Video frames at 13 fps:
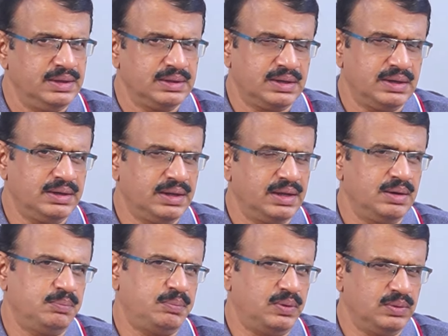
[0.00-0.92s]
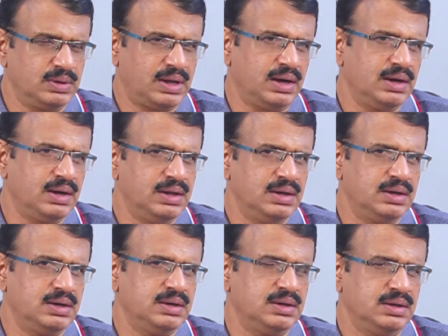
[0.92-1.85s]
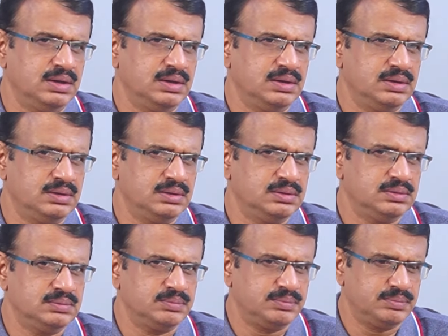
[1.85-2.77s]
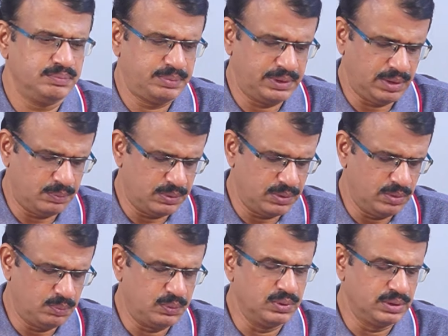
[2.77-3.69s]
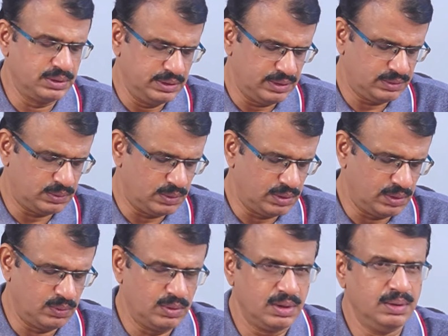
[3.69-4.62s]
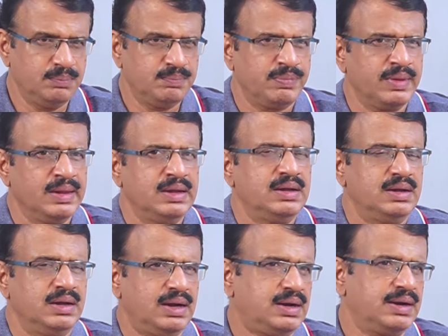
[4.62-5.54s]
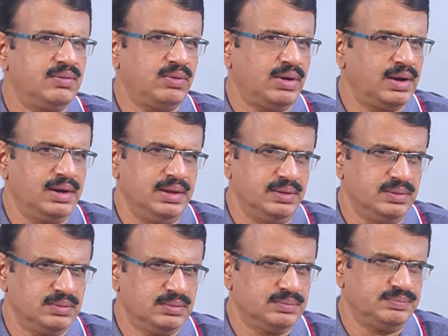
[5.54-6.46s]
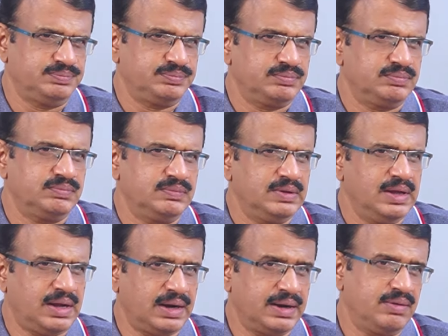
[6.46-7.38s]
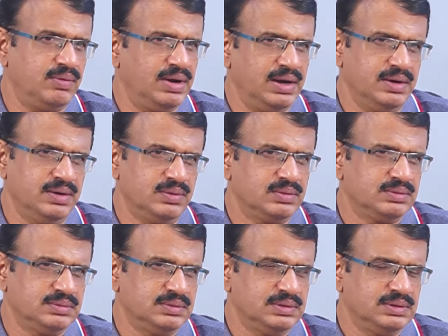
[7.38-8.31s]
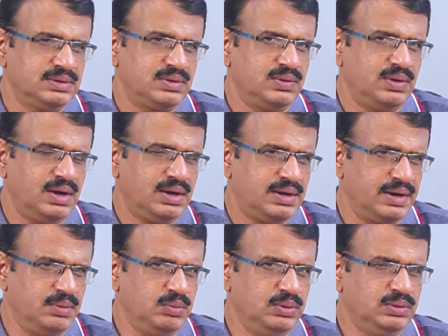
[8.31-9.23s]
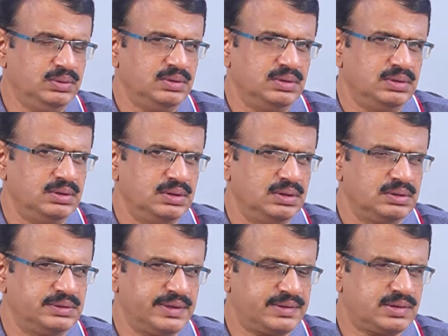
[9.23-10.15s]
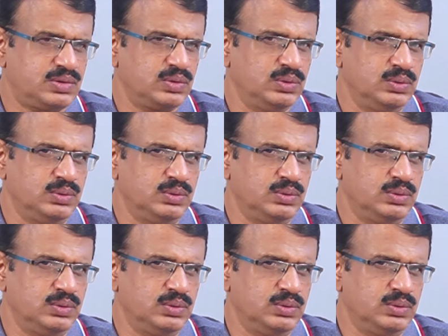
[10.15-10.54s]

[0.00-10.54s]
ఎందుకంటే ఆయన పవన్ కళ్యాణ్ పిఠాపురంలో పోటీ చేస్తున్నా కూడా అక్కడికి వెళ్ళలేదు ఇక్కడికి వెళ్ళాడు సో అక్కడేమో జస్ట్